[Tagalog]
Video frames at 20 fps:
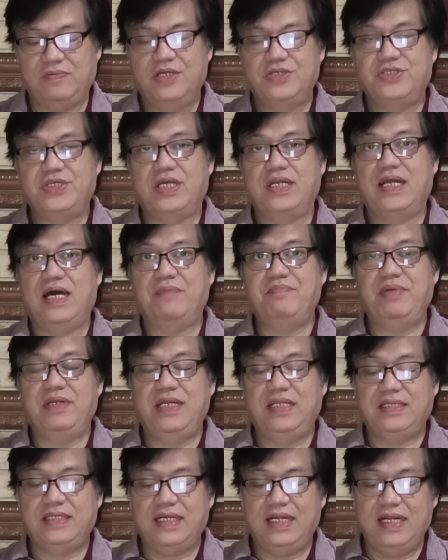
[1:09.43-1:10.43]
Sinabi
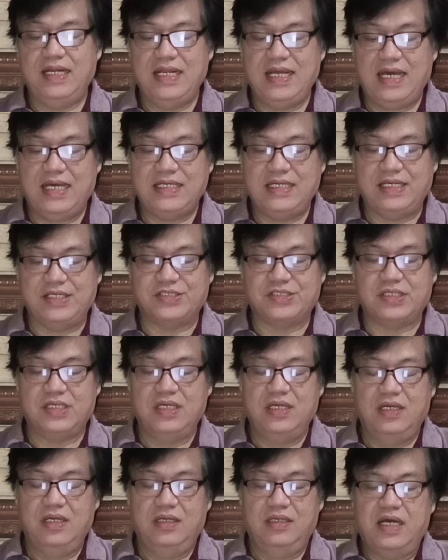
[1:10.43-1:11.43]
ni Trillanes
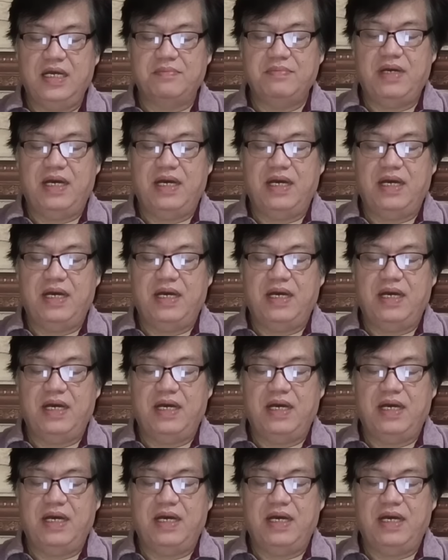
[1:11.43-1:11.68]
na